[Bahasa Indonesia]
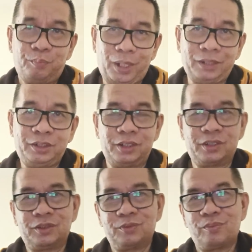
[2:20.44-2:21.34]

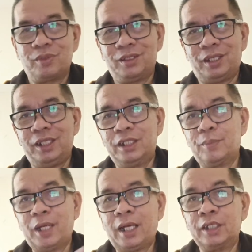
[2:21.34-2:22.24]
Prancis Ya, ini
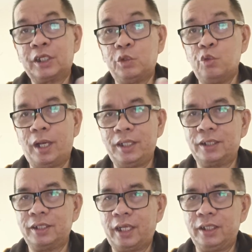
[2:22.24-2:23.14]
kemenangan kedua
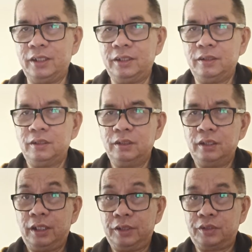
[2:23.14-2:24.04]
yang diraih
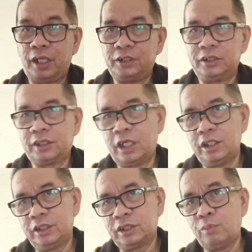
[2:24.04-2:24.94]
Chelsea setelah
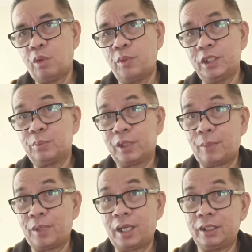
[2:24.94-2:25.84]
di Stamford Bridge
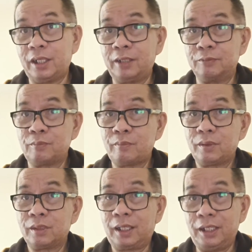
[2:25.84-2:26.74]
mereka menang dengan
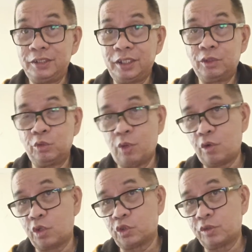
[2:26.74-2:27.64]
clean sheet
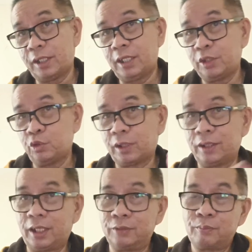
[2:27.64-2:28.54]
2-0 dan dilanjutkan
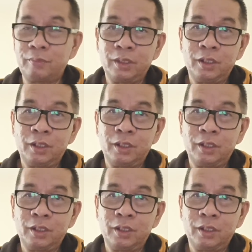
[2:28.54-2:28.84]
dengan